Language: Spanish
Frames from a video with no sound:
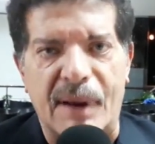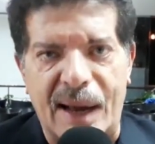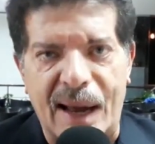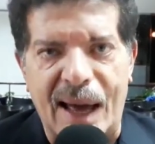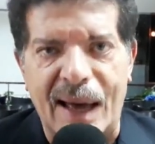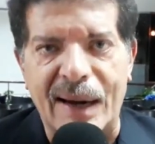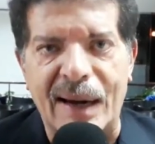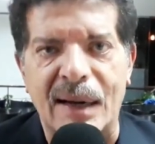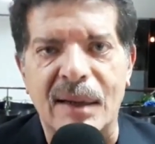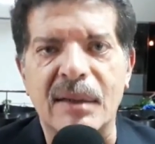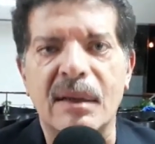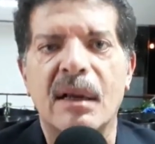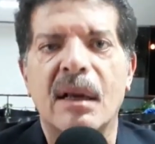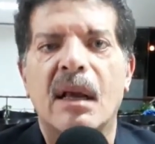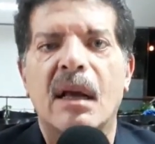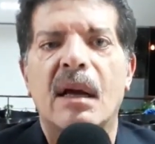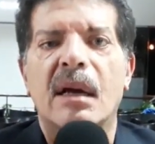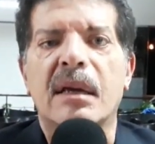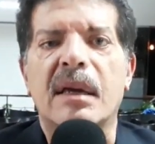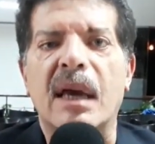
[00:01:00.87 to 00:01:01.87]
les pedí
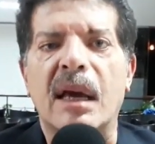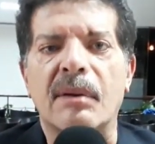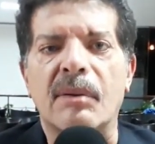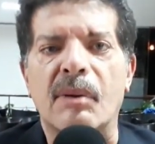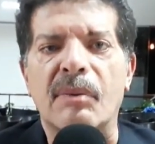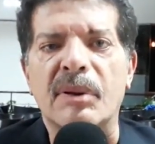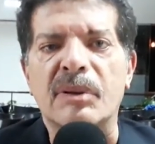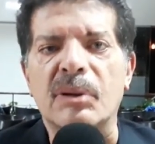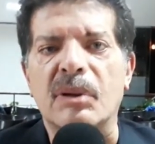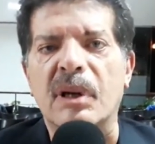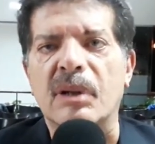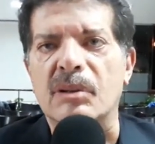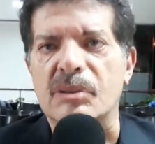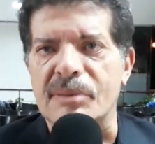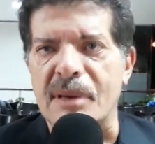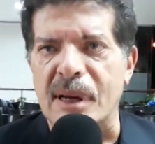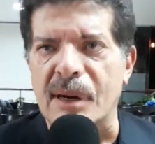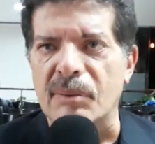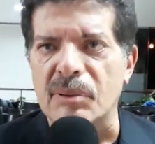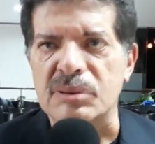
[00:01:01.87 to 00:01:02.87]
que lo trabajaran,
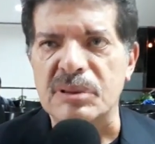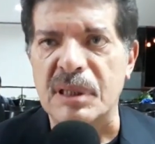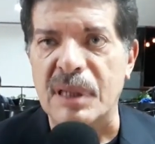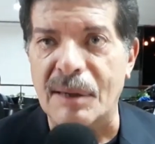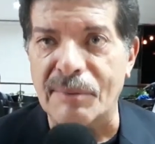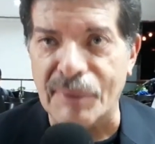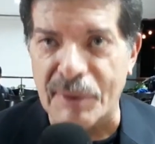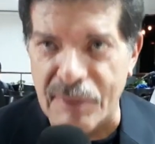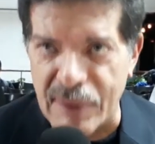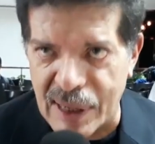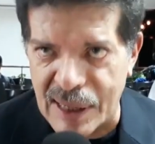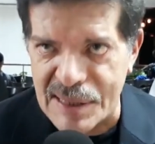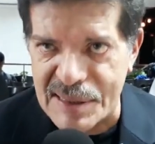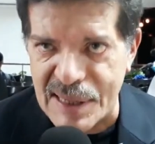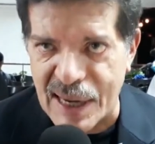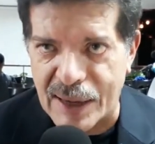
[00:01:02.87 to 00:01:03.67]
que en el momento que nos